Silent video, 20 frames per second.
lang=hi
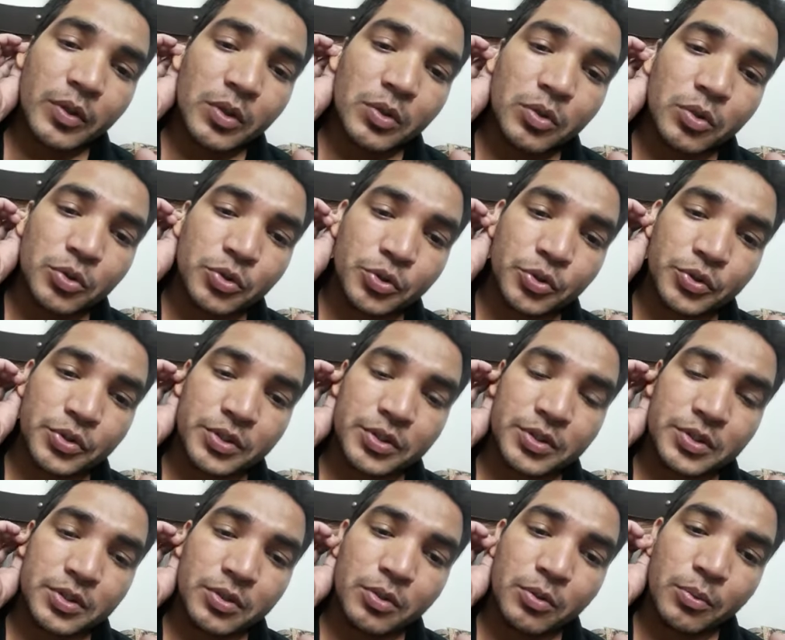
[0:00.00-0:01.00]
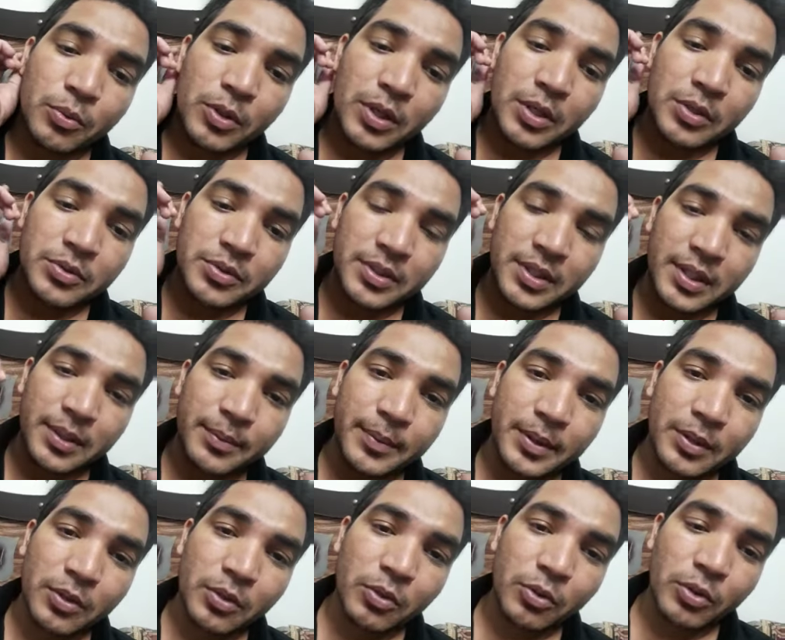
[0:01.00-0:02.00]
तो ज्योतिषी को बोला उसने कि मेरे
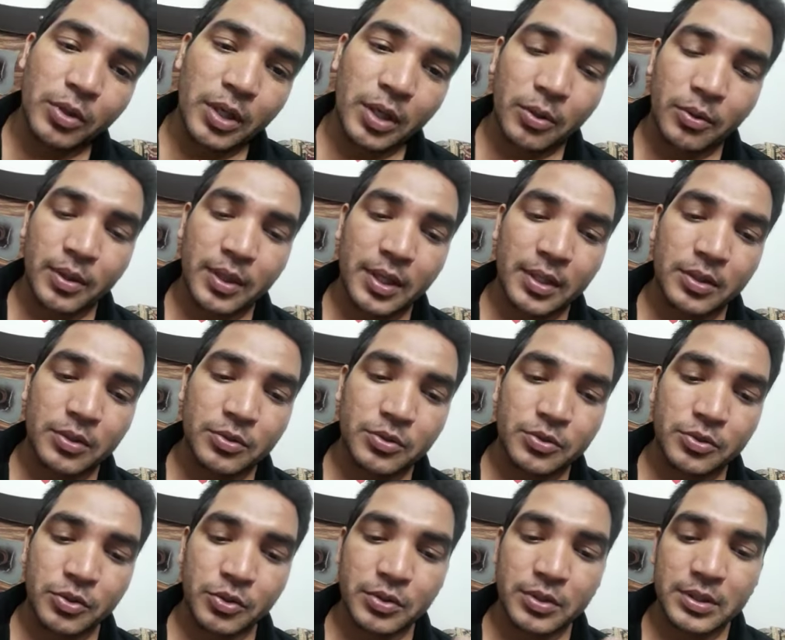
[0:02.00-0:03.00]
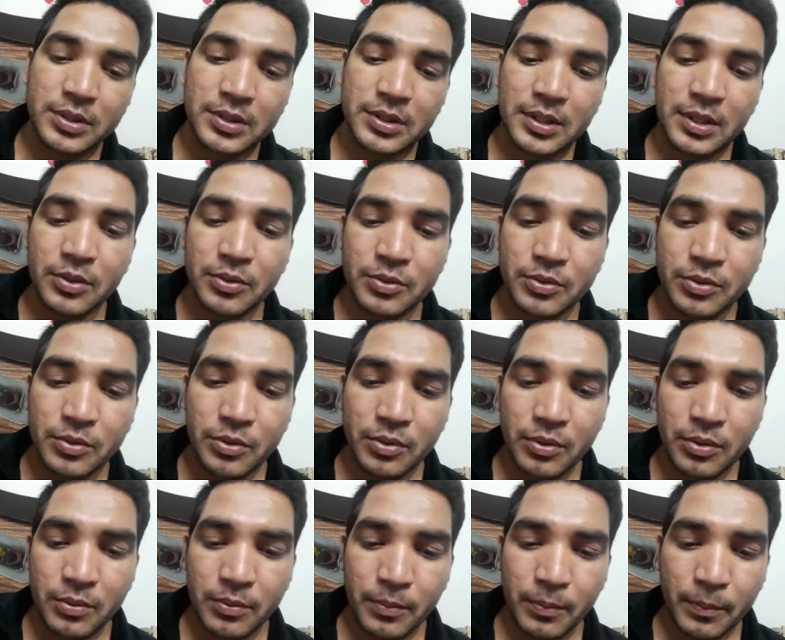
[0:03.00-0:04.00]
को गोरा होना तो ज्योतिषी ने उसको
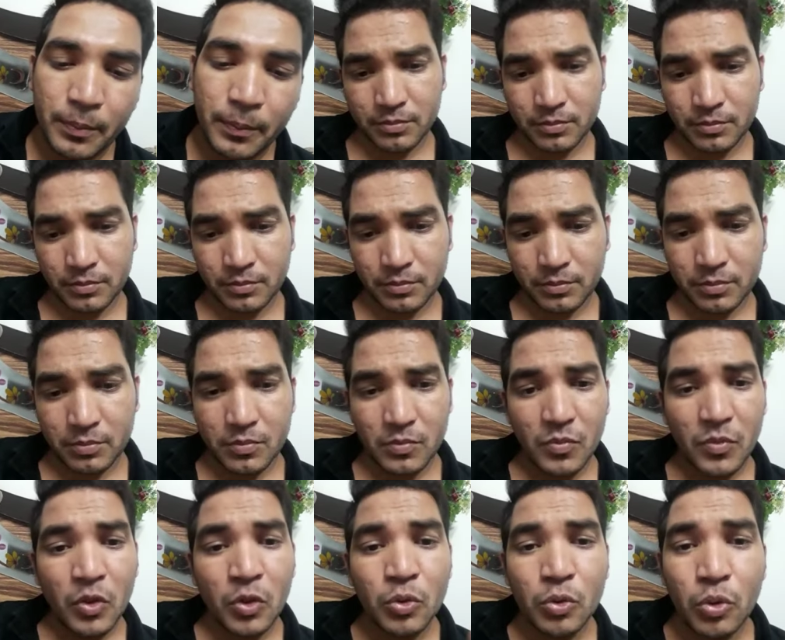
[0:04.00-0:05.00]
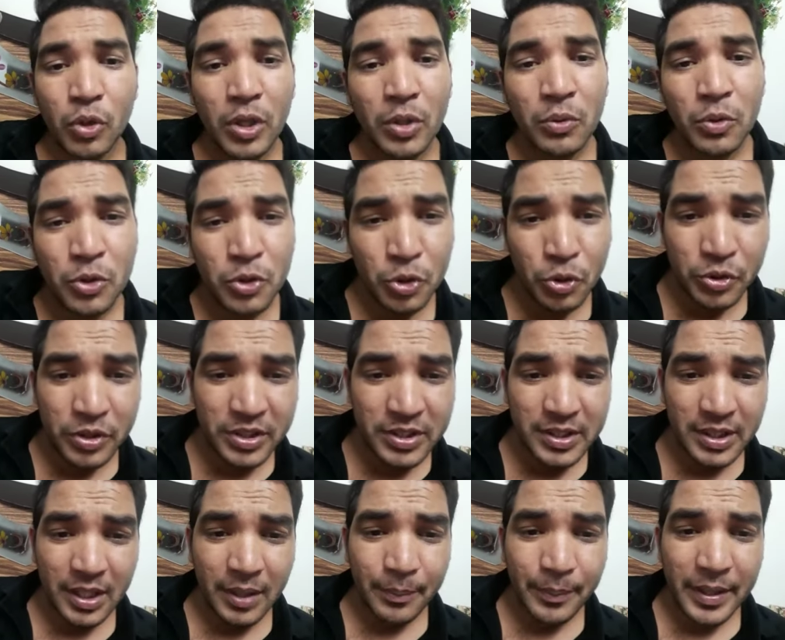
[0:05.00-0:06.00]
तो एक वो
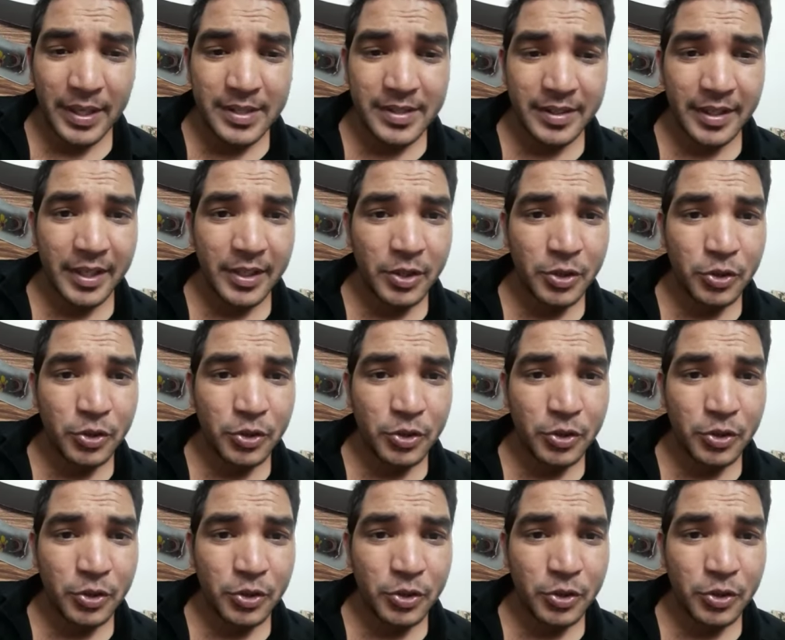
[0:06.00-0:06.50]
ज्योतिषी के पास गया तो